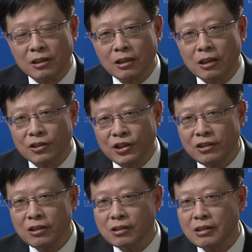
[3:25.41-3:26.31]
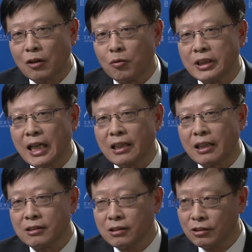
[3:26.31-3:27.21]
这个新兴市场国家呢，
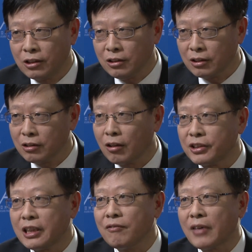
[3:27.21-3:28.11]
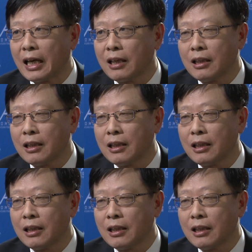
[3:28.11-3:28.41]
情形正好相反，